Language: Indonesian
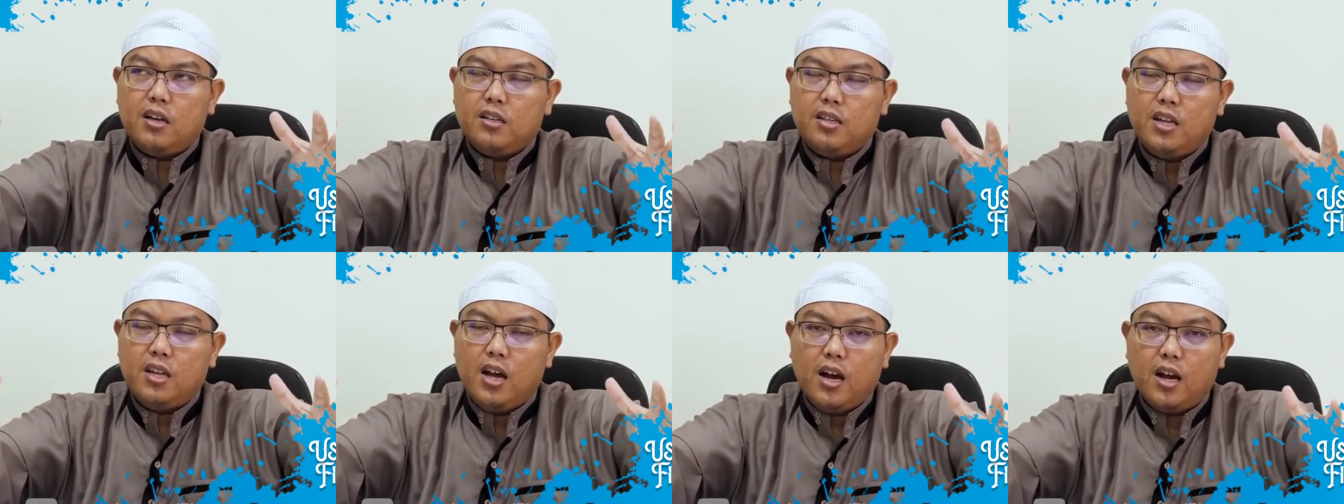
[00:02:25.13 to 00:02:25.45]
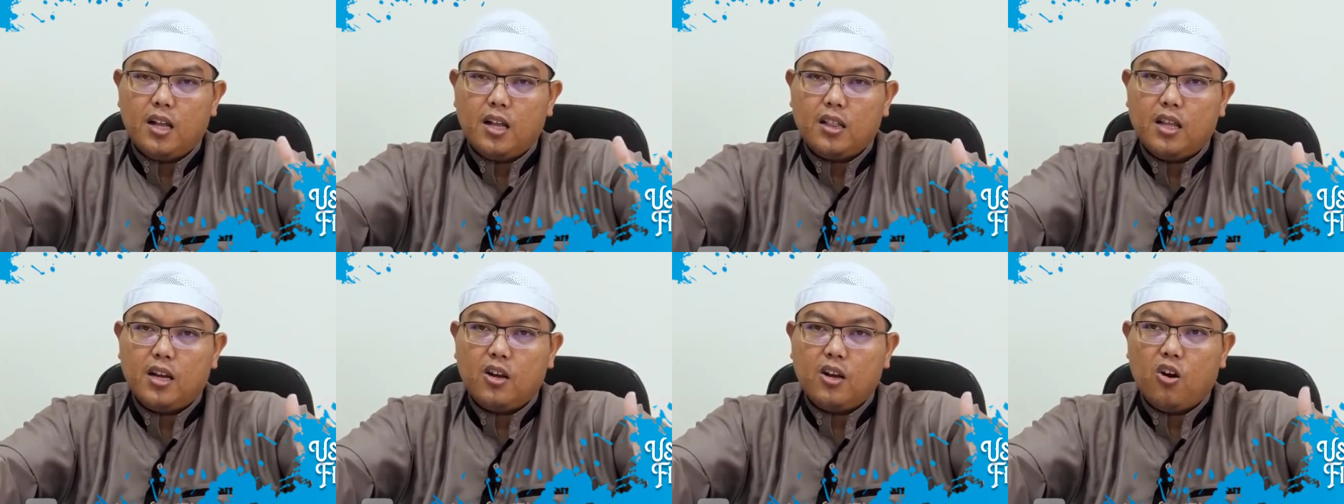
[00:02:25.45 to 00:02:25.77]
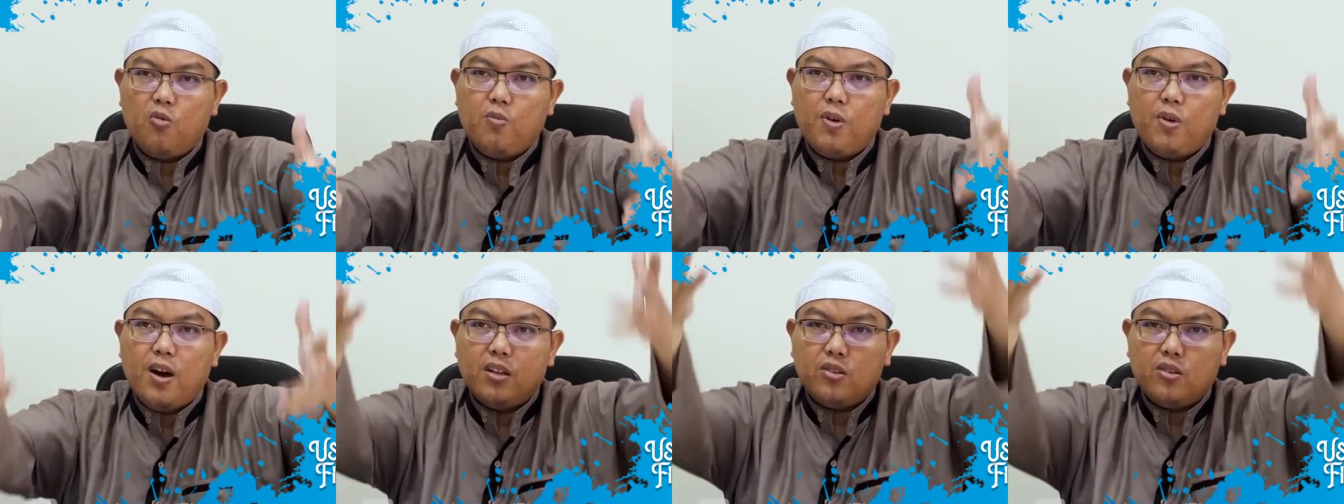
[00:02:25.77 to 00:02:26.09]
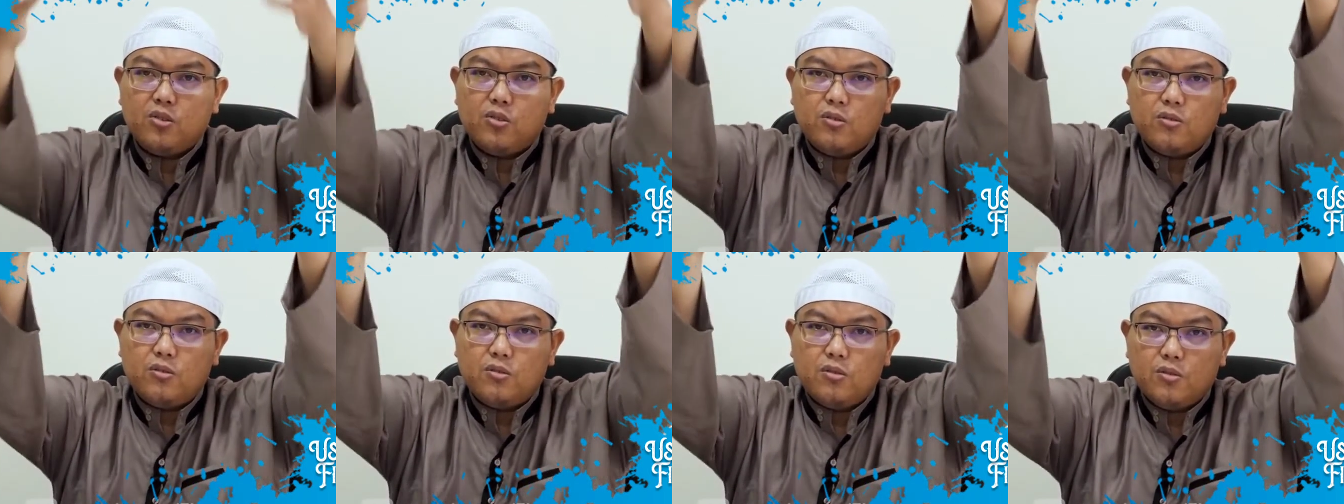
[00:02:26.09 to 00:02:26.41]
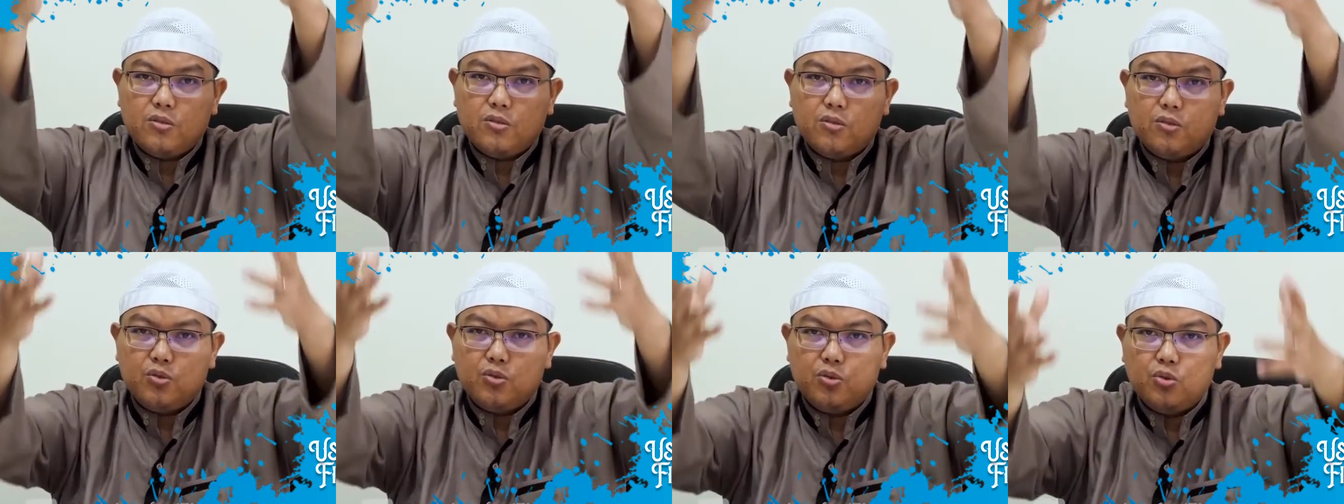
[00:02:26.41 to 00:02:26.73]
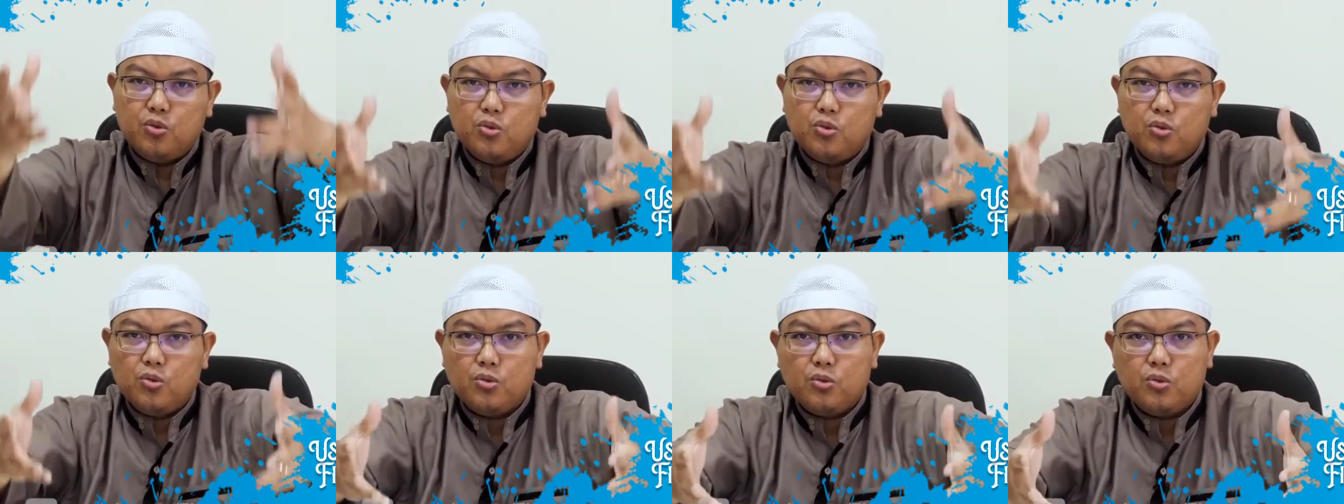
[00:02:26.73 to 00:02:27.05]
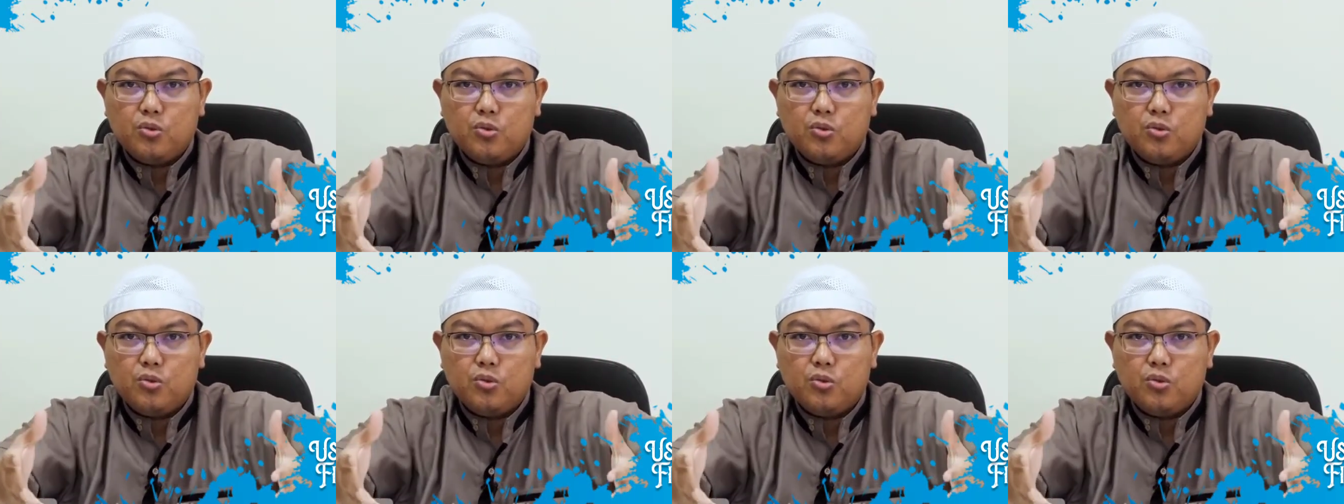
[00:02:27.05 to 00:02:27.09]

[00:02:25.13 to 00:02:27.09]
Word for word: diangkatlah kaum Ad tujuh